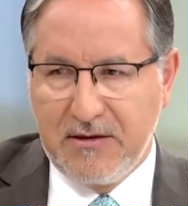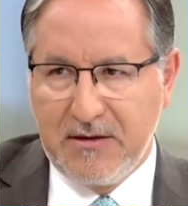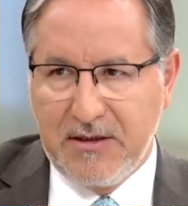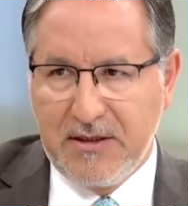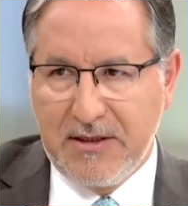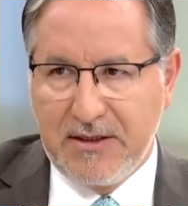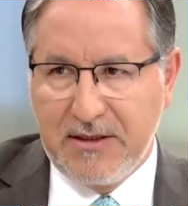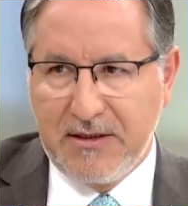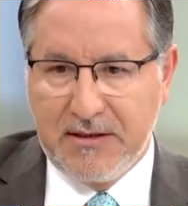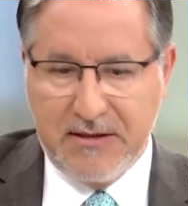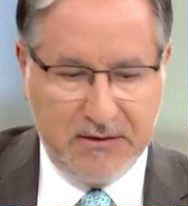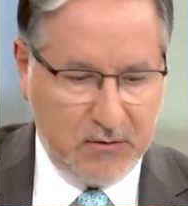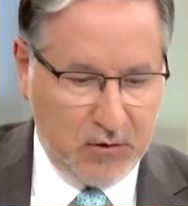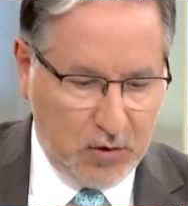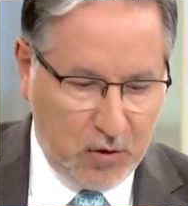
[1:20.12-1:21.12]
E,
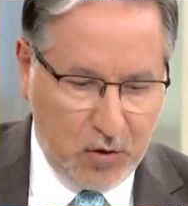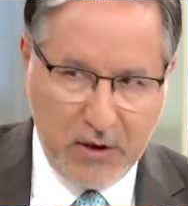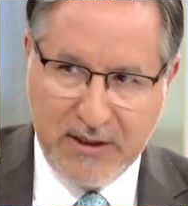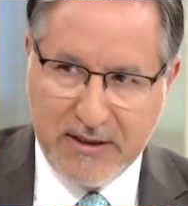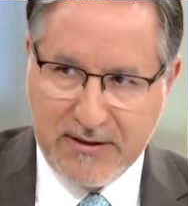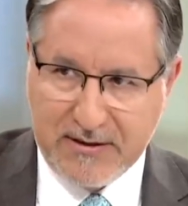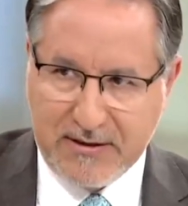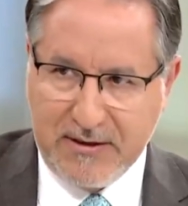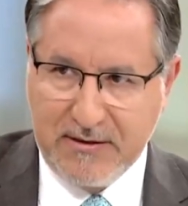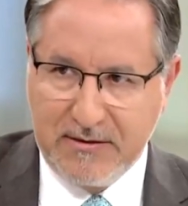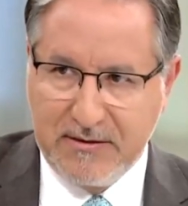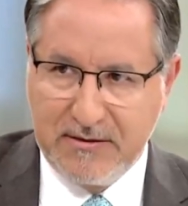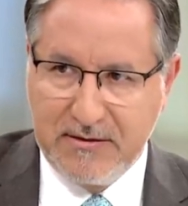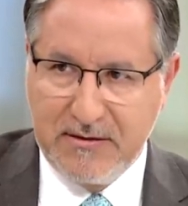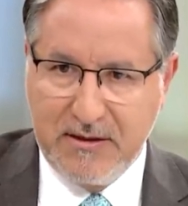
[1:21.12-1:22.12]
o insan
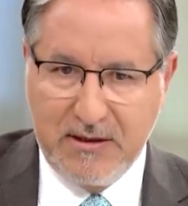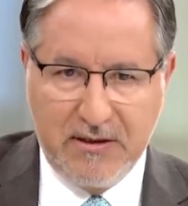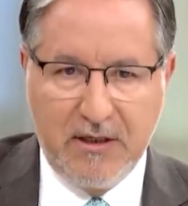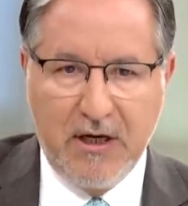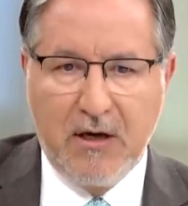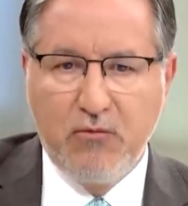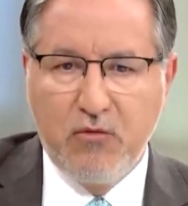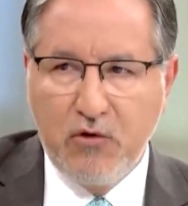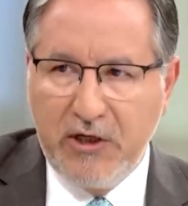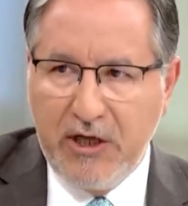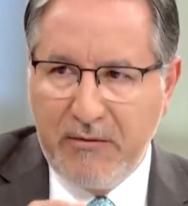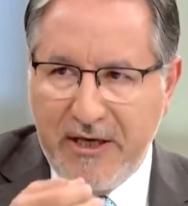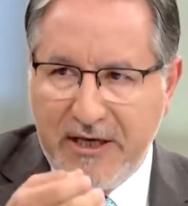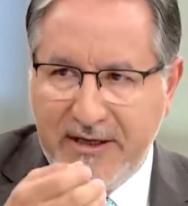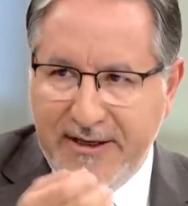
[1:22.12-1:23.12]
ya bu
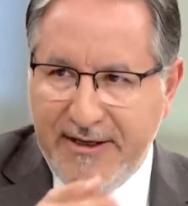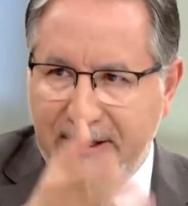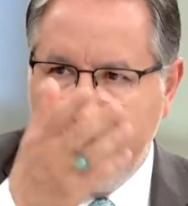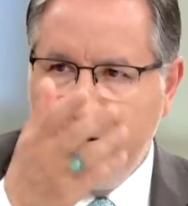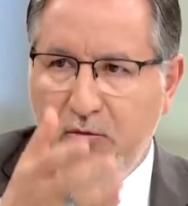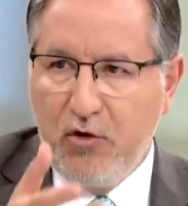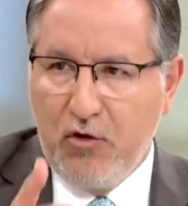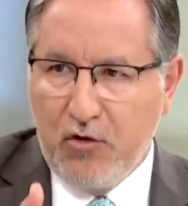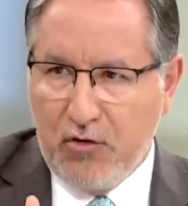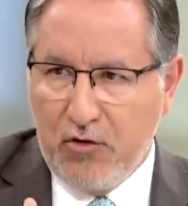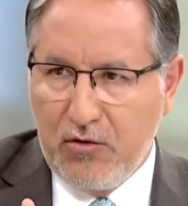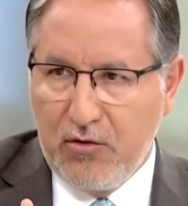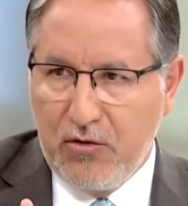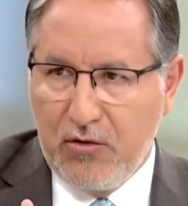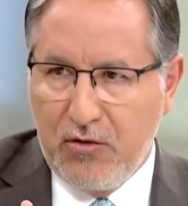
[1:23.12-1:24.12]
yemek yenilmiyor
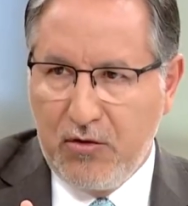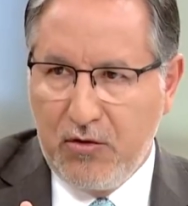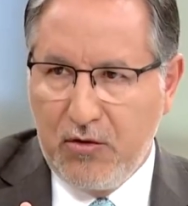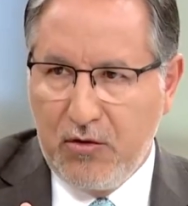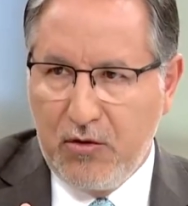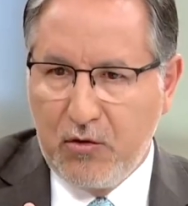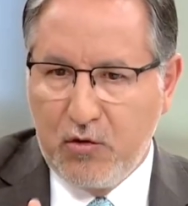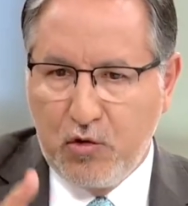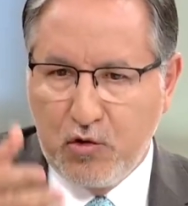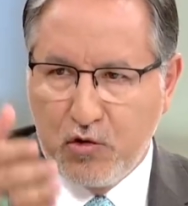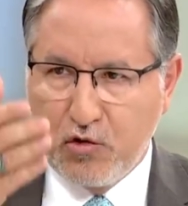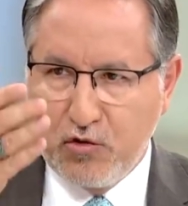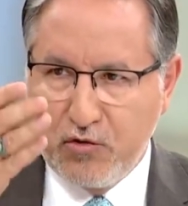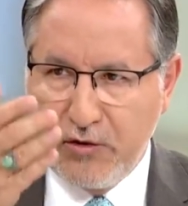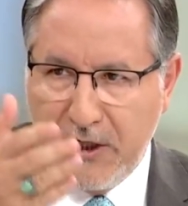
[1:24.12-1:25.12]

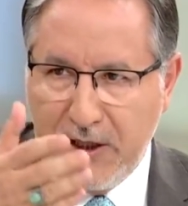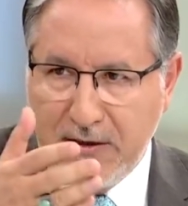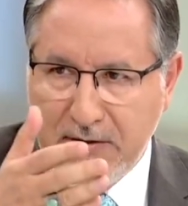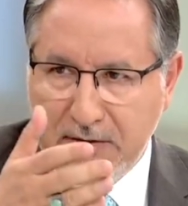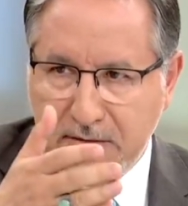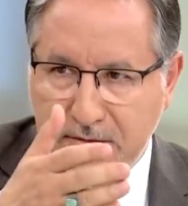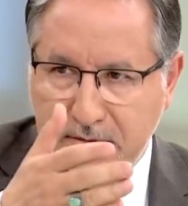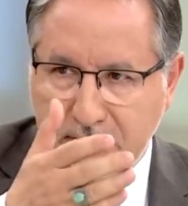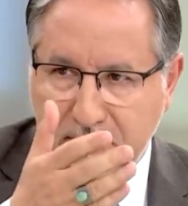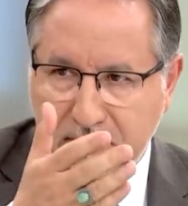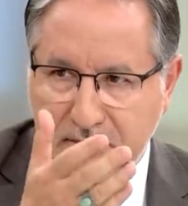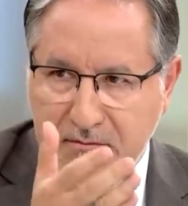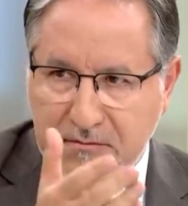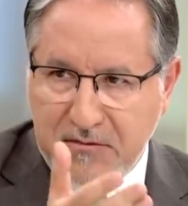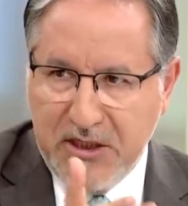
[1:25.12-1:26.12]
tuzundan
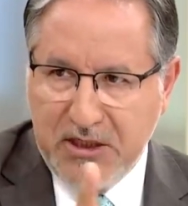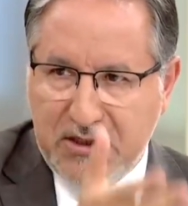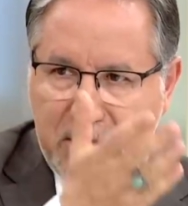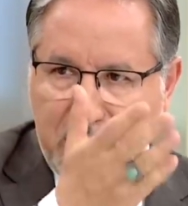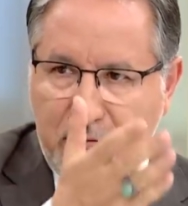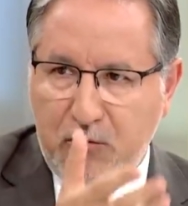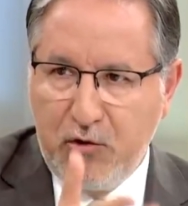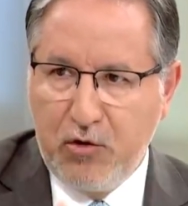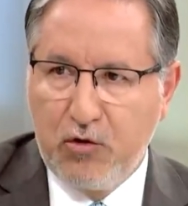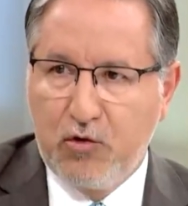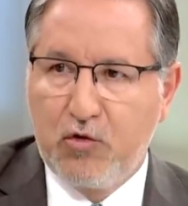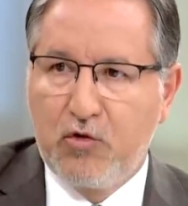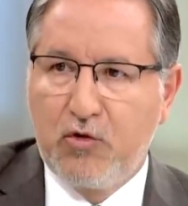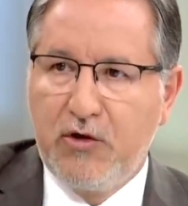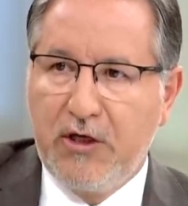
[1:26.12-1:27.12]
geçilmiyor
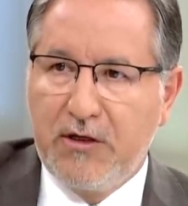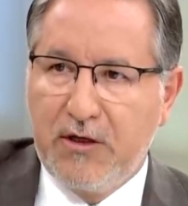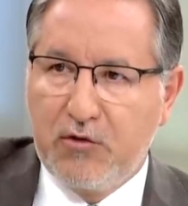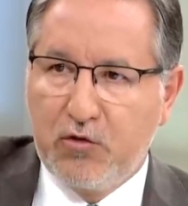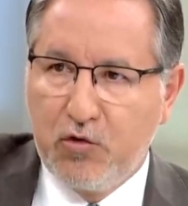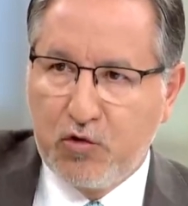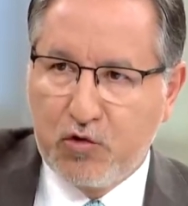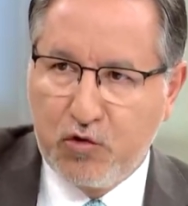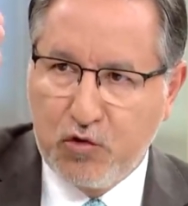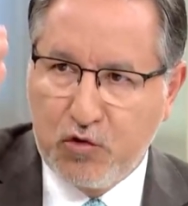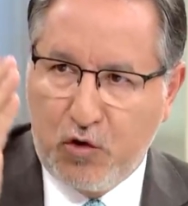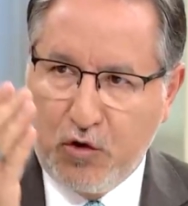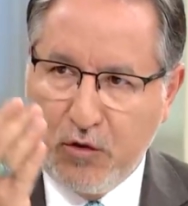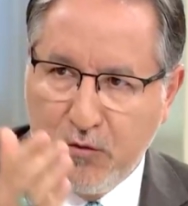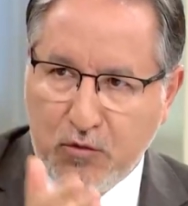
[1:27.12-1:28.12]
ya da tuzsuz
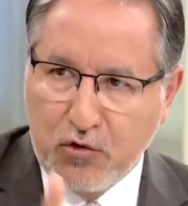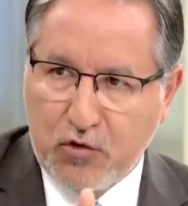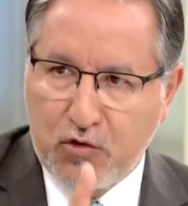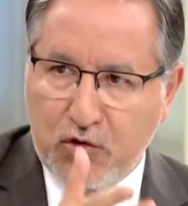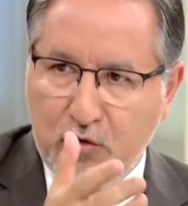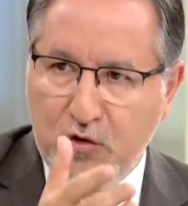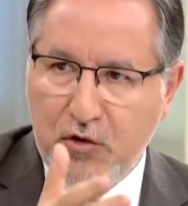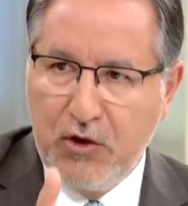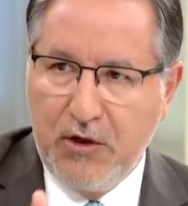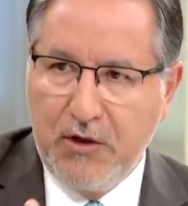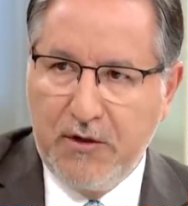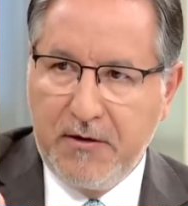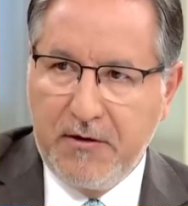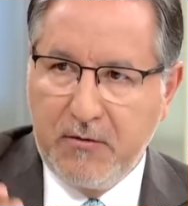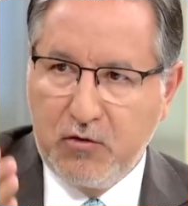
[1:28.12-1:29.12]
olmuş.
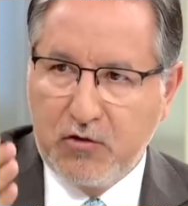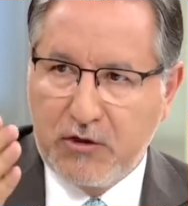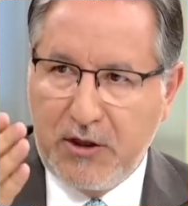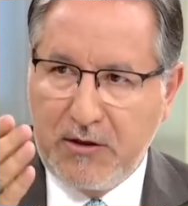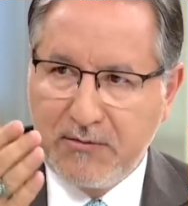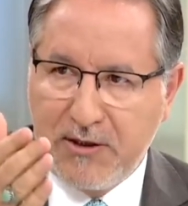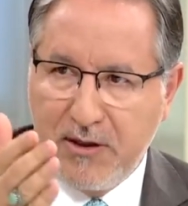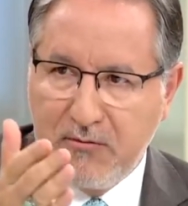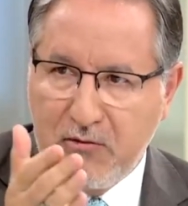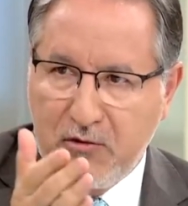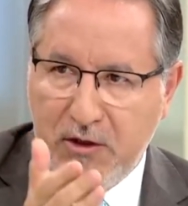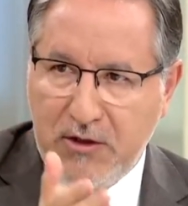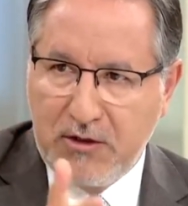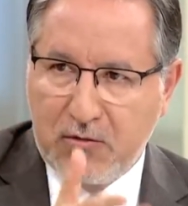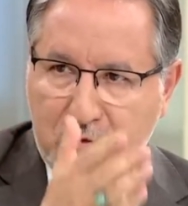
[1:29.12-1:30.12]
Ustam sen buna
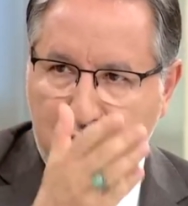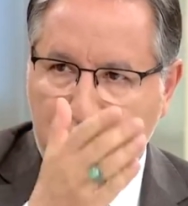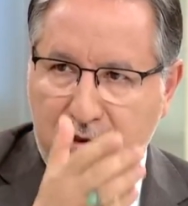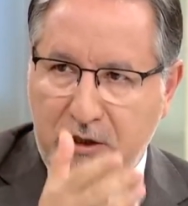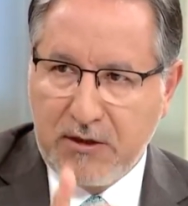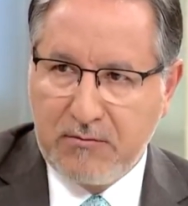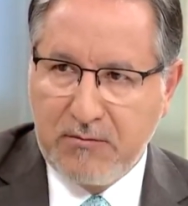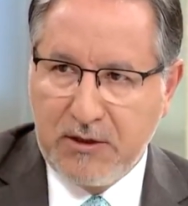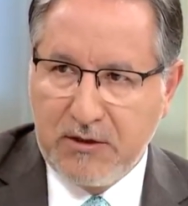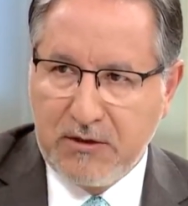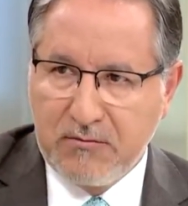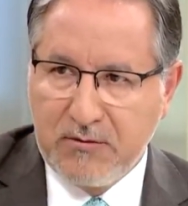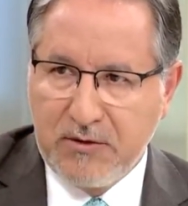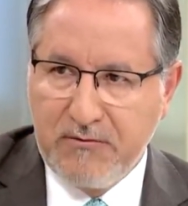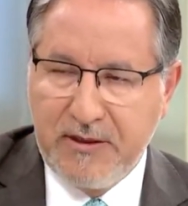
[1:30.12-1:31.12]
hiç tuz katmadın
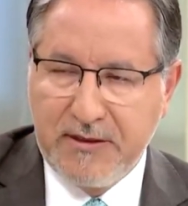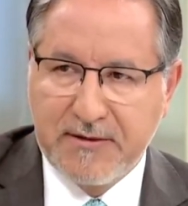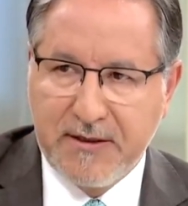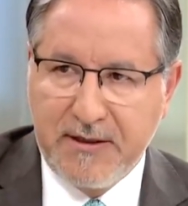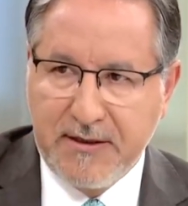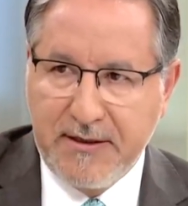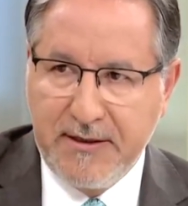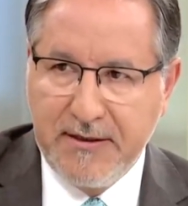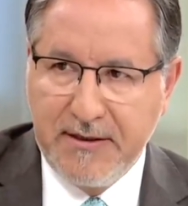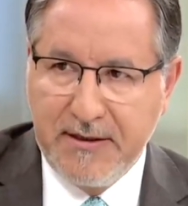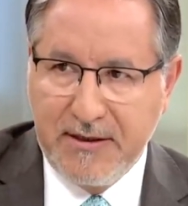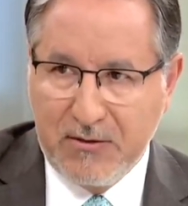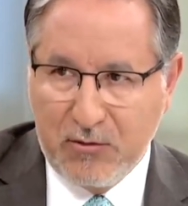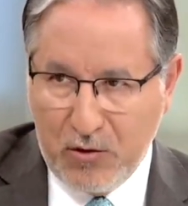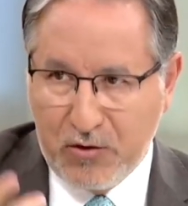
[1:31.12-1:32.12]
mı vesaire.
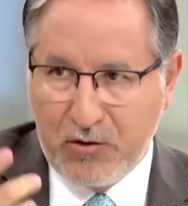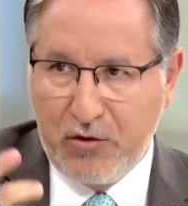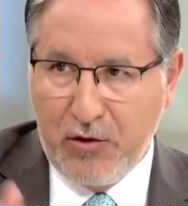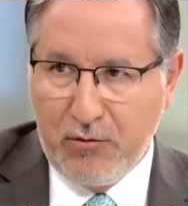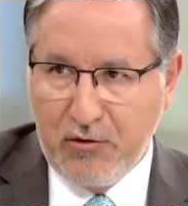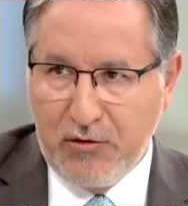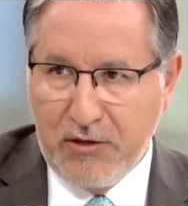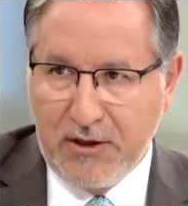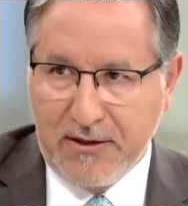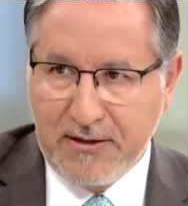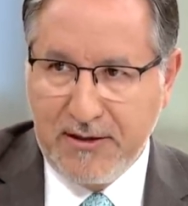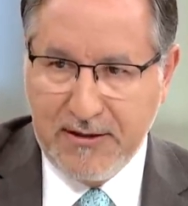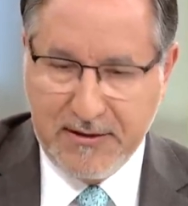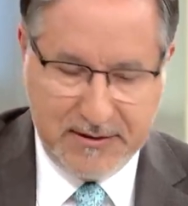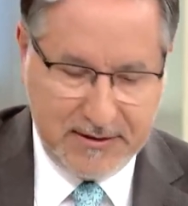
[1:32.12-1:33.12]
Korkuyor bunlardan.